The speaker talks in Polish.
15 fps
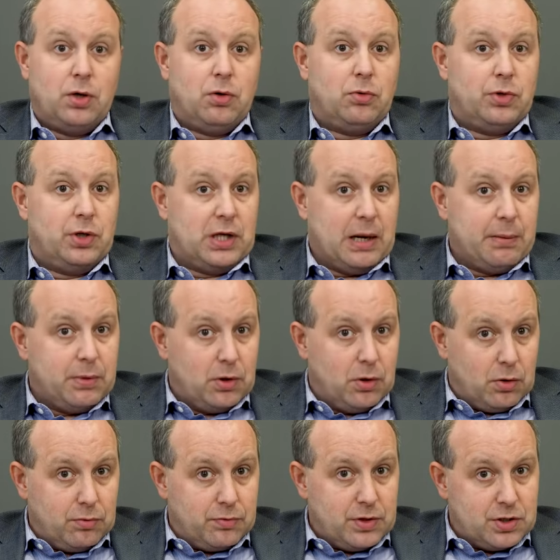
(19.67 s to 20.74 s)
Unikamy go
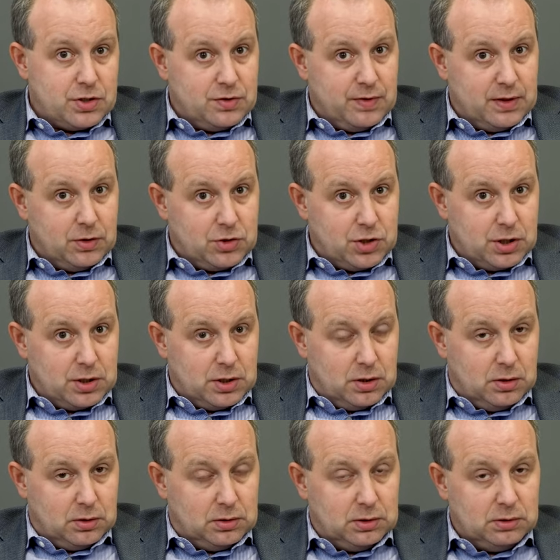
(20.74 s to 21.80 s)
również 2 do 3
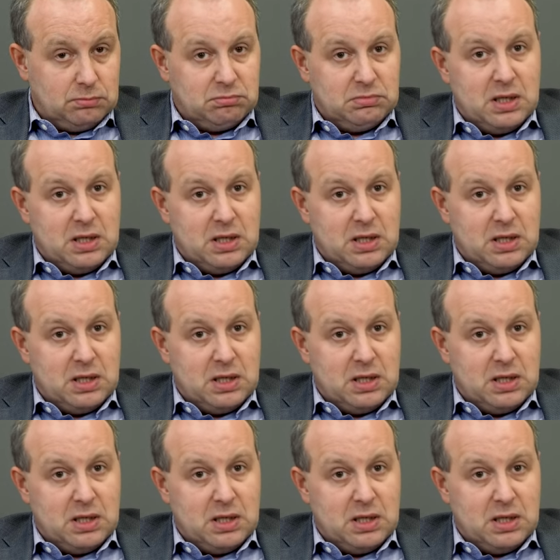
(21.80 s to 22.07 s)
tygodni.